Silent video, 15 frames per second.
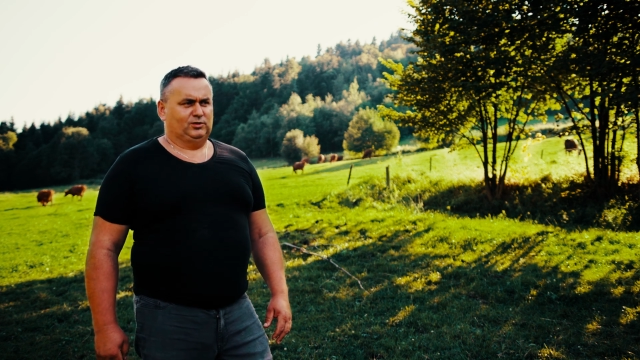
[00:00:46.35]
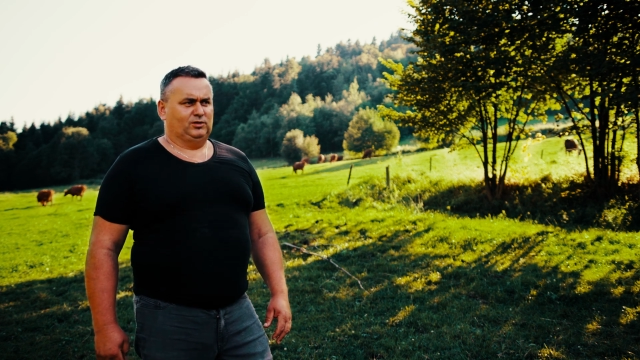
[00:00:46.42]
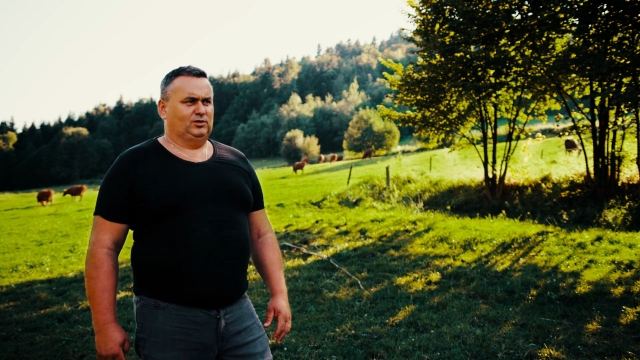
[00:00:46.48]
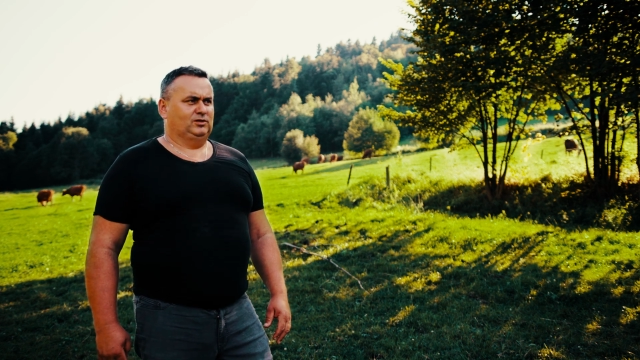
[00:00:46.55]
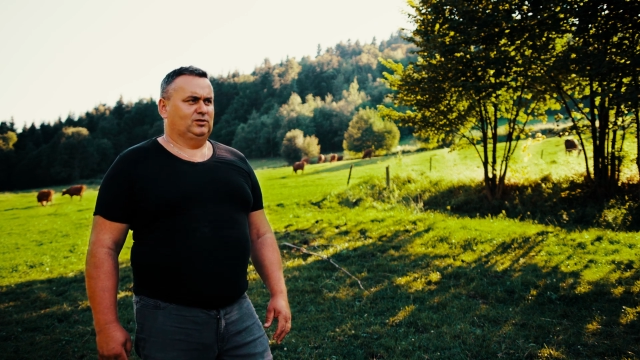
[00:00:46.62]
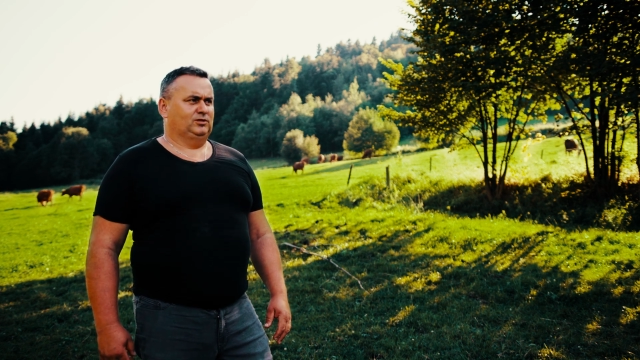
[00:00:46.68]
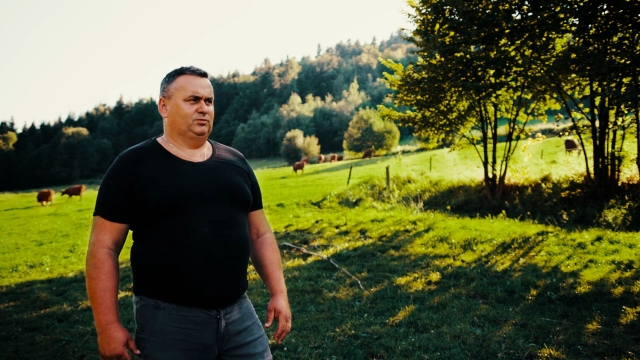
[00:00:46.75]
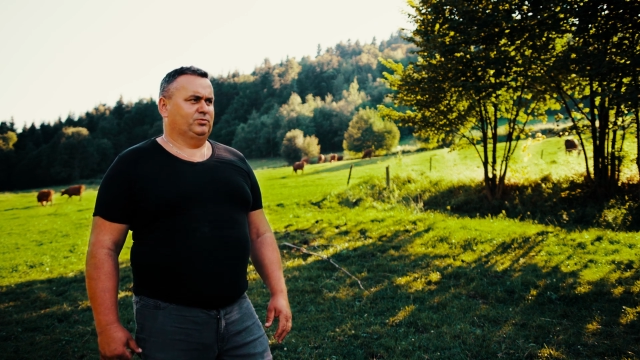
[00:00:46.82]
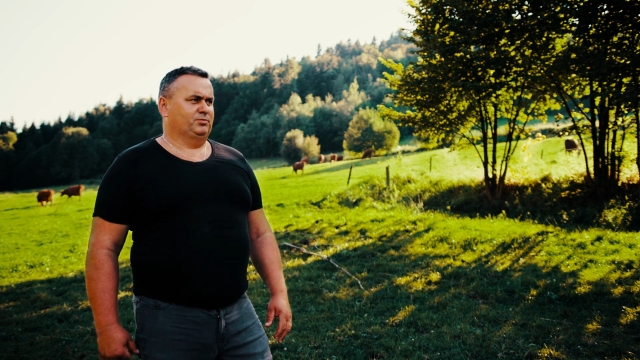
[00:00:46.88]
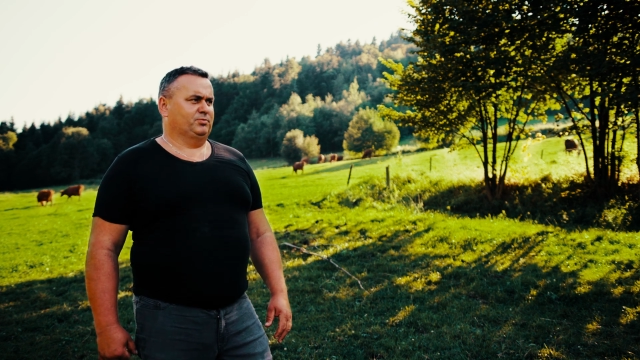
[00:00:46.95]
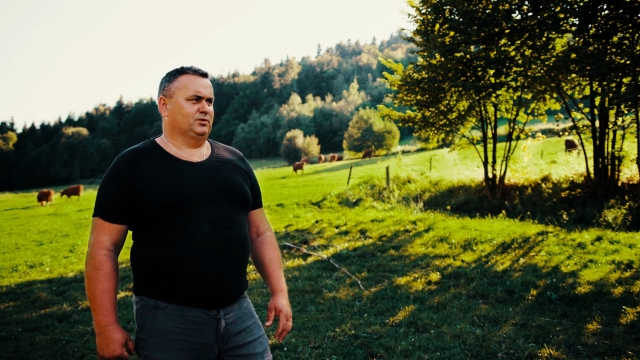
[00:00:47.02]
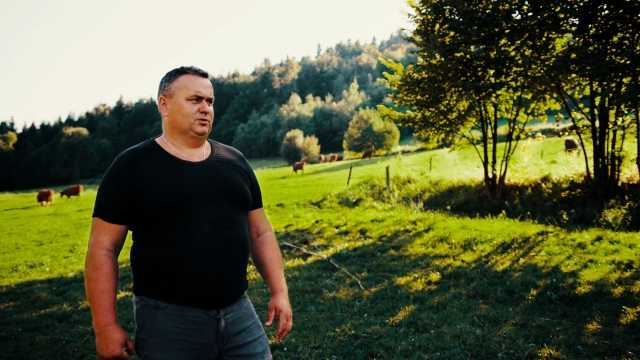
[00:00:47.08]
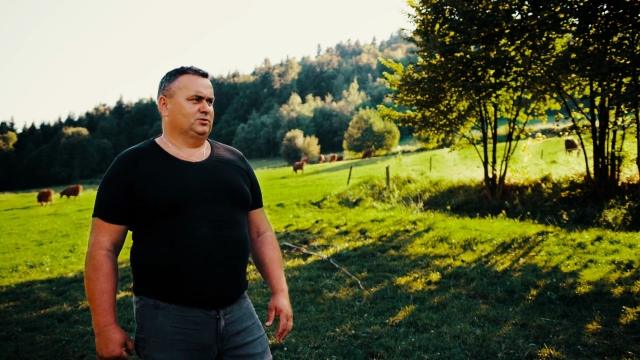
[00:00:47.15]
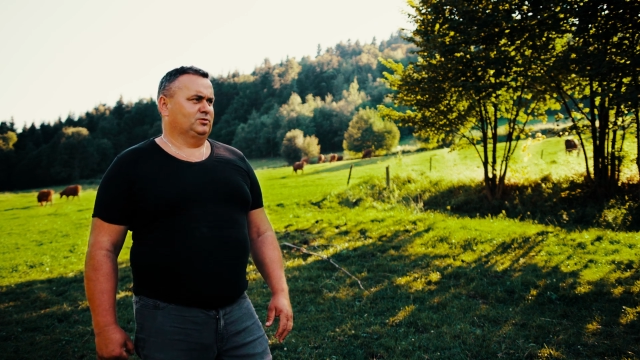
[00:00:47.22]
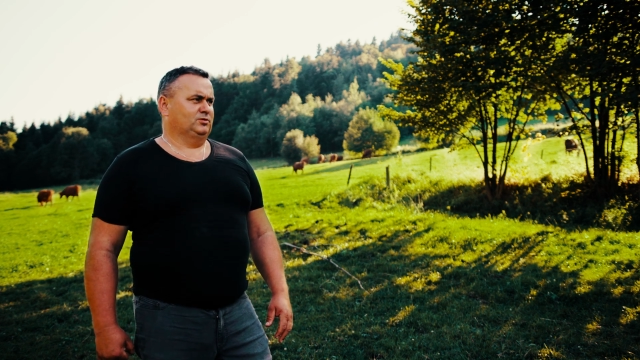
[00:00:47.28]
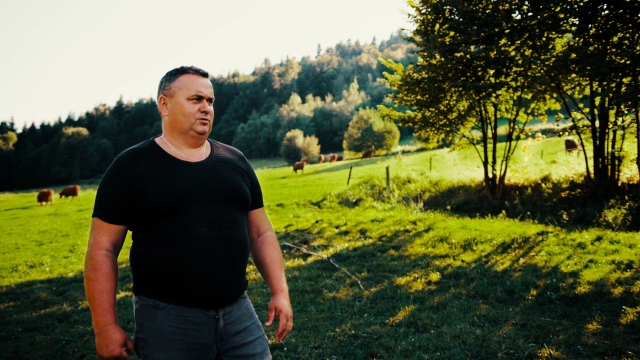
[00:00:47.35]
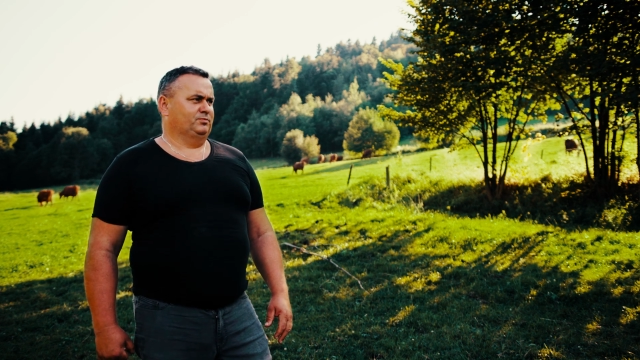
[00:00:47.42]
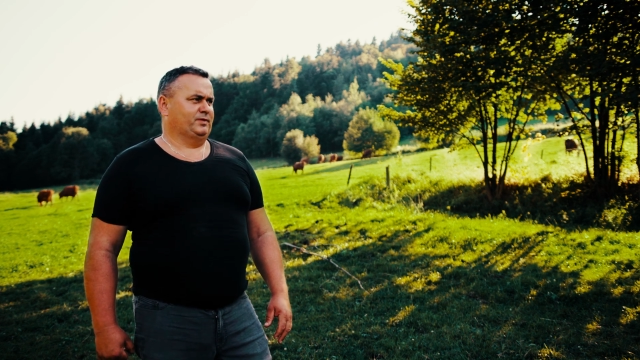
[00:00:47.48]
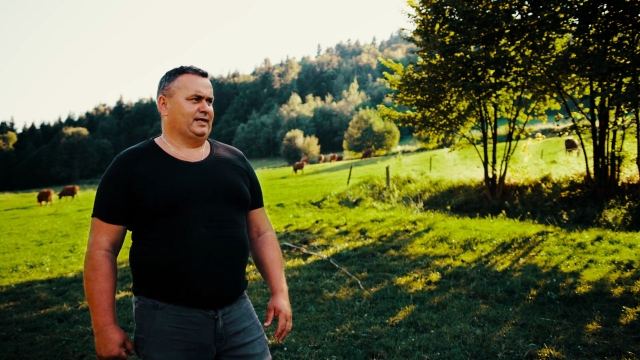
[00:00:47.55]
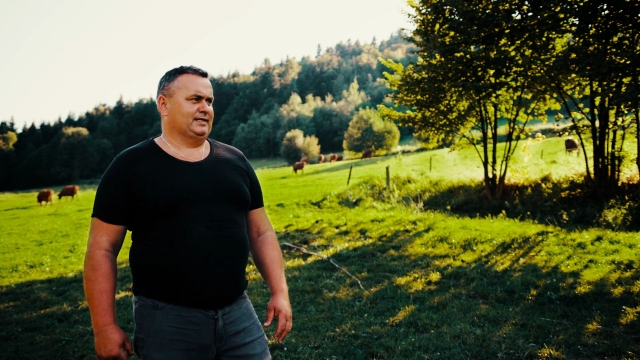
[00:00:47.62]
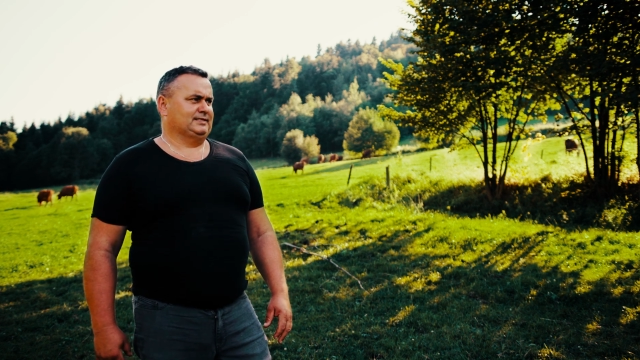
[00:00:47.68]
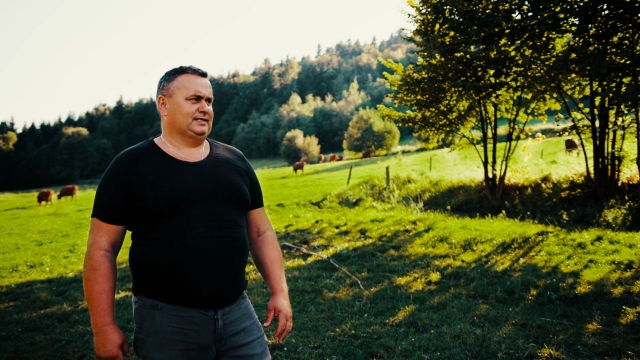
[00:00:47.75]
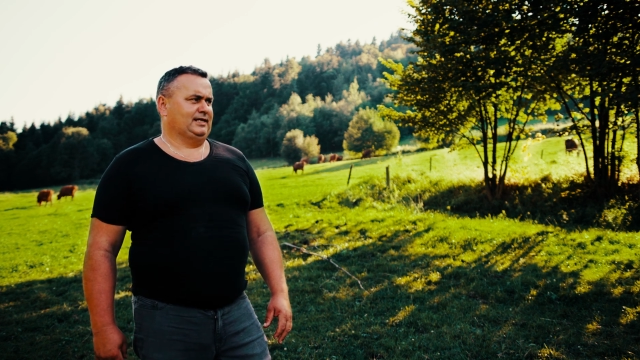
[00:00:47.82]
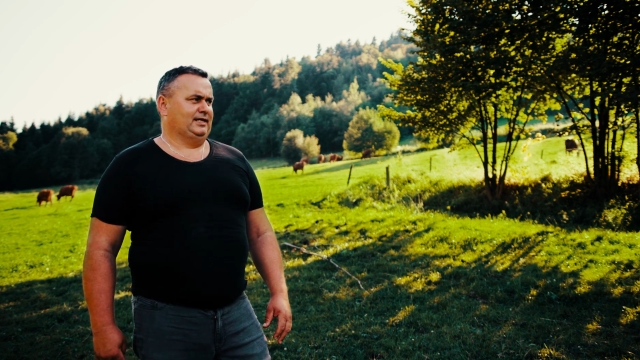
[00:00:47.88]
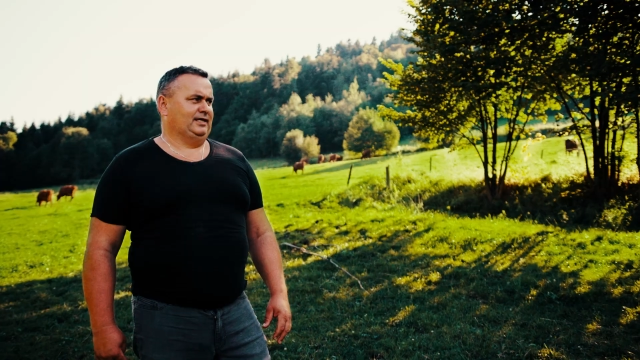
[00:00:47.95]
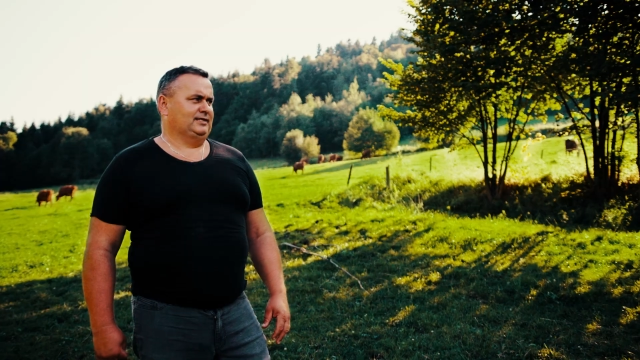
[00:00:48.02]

Bo po prostu praca